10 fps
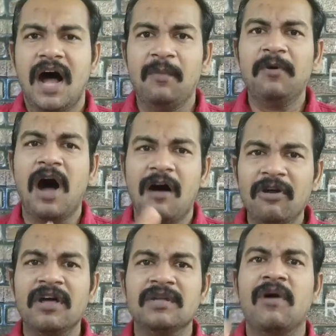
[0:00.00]
அப்போ
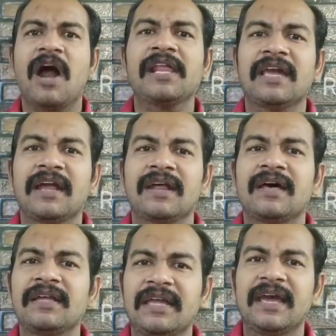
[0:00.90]
அவரும் அந்த மாடியில
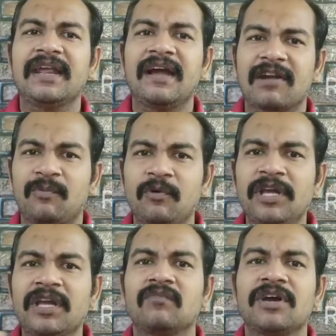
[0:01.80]
ஏறாரு ஏறி அவனை
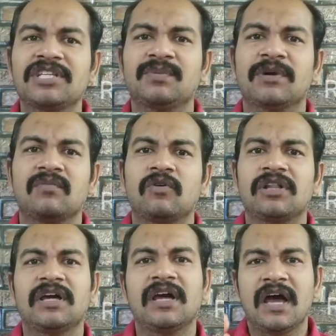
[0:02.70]
பிடிக்க முயற்சி
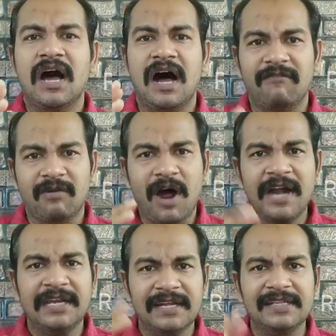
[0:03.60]
பண்ணும்போது அவன்
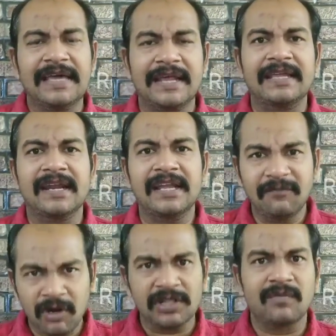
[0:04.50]
மாடியில இருந்து இறங்கிறான்
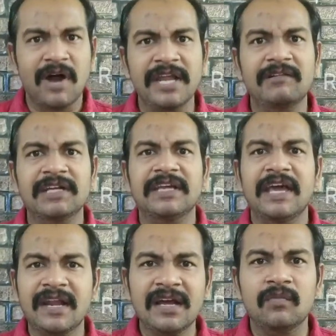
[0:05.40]
இவரும் அந்த மாடியை விட்டு
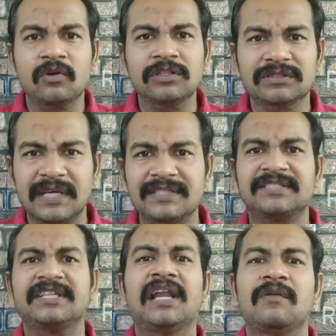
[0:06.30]
இறங்கும் போது
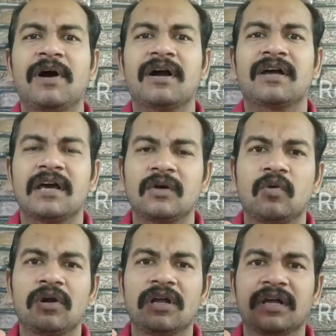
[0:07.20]
தற்செயலா பாக்குறாரு
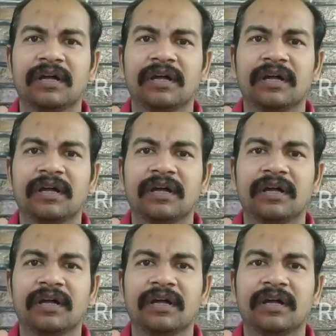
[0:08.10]
ஒரு